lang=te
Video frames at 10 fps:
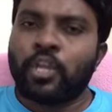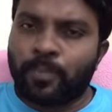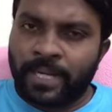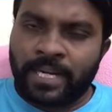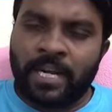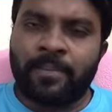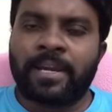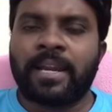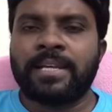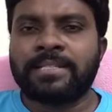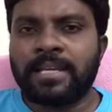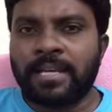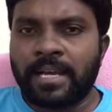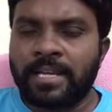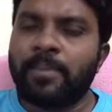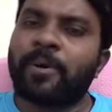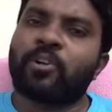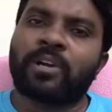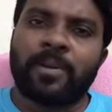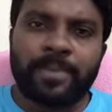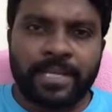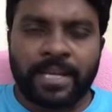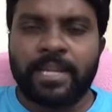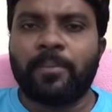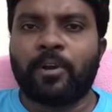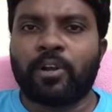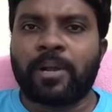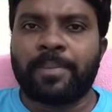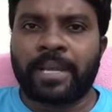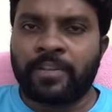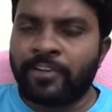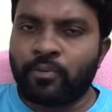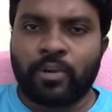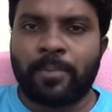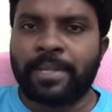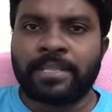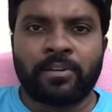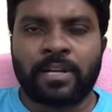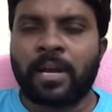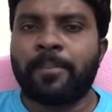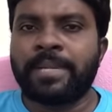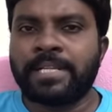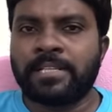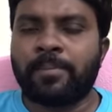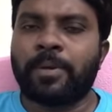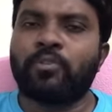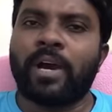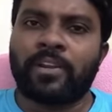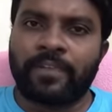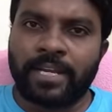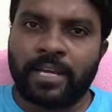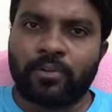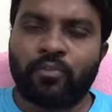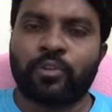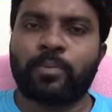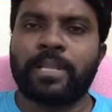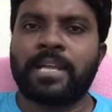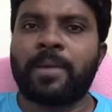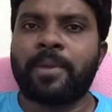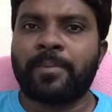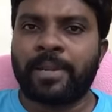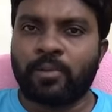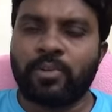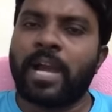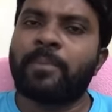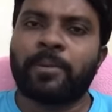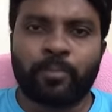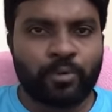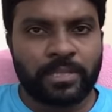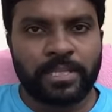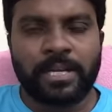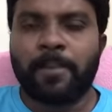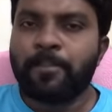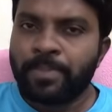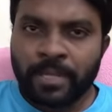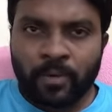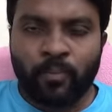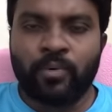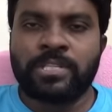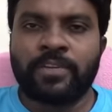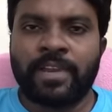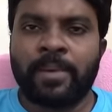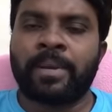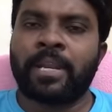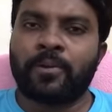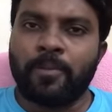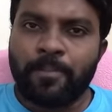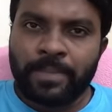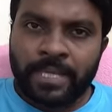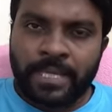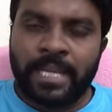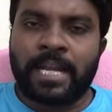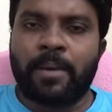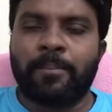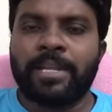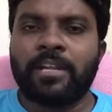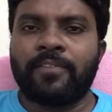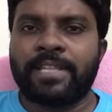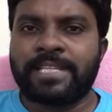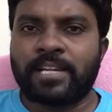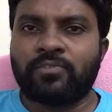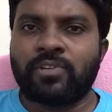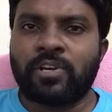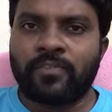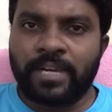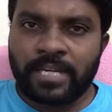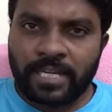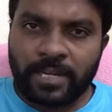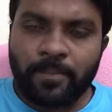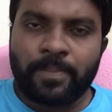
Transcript: ఇప్పుడు ఇక్కడ అమర్ రాజా కానీ మరో కంపెనీ కానీ మరో కంపెనీ కానీ వీళ్ళు నూట పద్నాలుగు కంపెనీలు చెప్పారు అరవై నాలుగు ఉత్పత్తి ఆపేయమన్నారు యాభై పూర్తిగా మూసివేయమన్నారు ఈ కంపెనీలు వెదజల్లుతున్నటువంటి